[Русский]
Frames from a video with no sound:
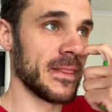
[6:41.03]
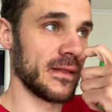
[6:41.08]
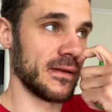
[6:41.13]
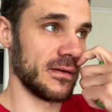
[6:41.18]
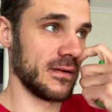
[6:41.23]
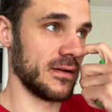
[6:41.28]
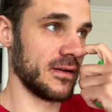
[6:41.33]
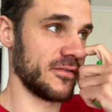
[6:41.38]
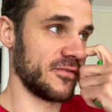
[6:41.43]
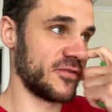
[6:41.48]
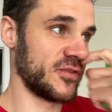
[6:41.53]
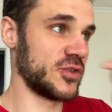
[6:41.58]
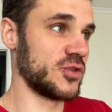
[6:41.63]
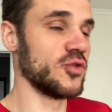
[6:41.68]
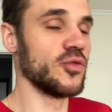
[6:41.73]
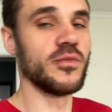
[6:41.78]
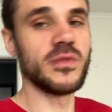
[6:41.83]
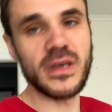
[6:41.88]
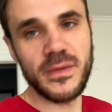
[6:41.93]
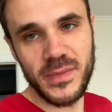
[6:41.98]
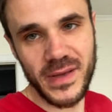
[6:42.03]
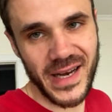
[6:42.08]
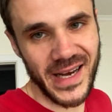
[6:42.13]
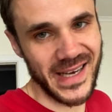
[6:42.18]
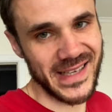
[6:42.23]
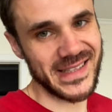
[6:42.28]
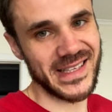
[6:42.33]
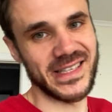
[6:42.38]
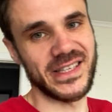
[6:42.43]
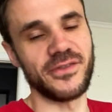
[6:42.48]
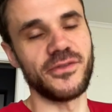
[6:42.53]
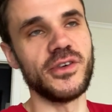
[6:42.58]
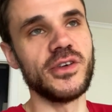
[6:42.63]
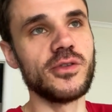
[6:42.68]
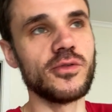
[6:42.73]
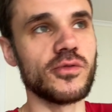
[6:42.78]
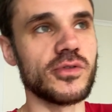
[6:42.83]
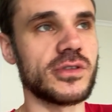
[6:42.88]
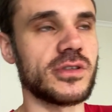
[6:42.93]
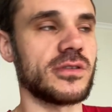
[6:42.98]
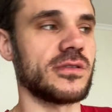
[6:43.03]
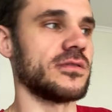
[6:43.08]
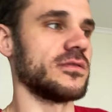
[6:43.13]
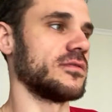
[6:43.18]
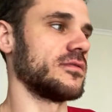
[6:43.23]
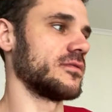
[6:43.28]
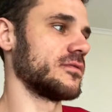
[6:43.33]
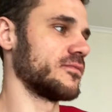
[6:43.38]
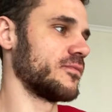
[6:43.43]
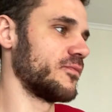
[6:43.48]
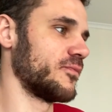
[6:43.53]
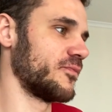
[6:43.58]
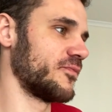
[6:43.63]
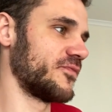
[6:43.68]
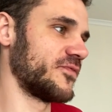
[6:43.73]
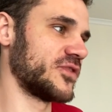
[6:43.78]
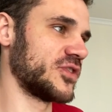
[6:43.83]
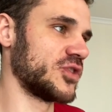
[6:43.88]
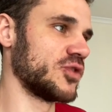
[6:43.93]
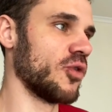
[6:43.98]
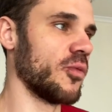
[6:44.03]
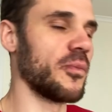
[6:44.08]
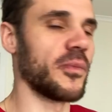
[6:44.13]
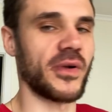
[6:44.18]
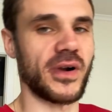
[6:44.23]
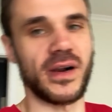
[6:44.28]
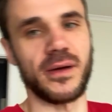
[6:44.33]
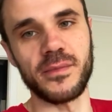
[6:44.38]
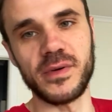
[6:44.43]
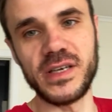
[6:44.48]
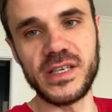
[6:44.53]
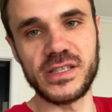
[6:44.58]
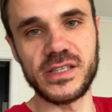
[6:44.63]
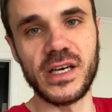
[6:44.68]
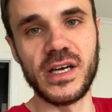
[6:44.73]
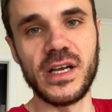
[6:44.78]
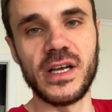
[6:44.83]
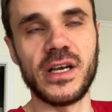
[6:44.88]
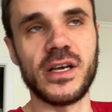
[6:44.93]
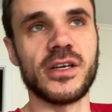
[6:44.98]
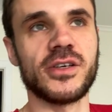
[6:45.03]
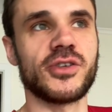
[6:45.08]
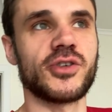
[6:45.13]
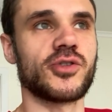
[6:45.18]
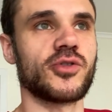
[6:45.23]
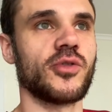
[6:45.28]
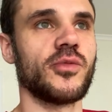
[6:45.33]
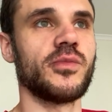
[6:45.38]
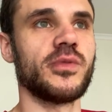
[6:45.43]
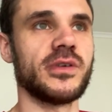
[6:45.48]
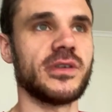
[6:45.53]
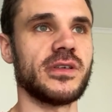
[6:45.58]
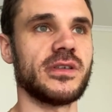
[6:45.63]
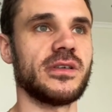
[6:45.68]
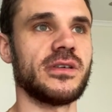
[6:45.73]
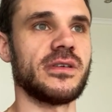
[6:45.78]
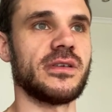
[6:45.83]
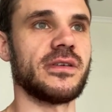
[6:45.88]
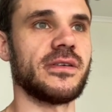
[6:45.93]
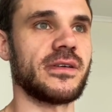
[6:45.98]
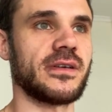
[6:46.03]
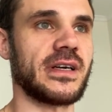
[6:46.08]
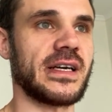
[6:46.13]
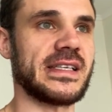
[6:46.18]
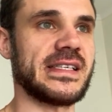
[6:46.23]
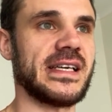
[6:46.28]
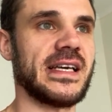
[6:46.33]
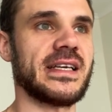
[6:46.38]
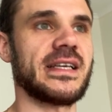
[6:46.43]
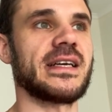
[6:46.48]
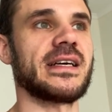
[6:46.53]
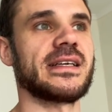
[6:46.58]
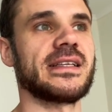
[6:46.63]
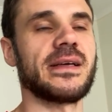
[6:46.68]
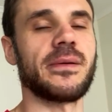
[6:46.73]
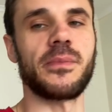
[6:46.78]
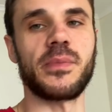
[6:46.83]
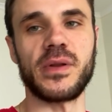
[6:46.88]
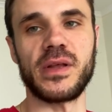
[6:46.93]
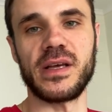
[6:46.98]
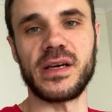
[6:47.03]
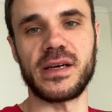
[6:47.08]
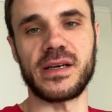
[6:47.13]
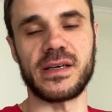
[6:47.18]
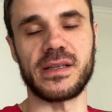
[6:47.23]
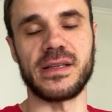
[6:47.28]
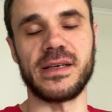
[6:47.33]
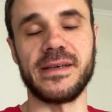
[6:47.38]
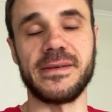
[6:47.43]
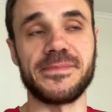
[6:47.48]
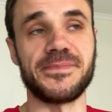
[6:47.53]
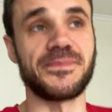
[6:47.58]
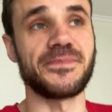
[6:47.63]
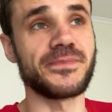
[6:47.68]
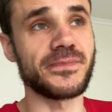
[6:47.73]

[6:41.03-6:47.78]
Э, всю мебель отодвинуть, э, все промыть, чтобы хозяйка, когда приехала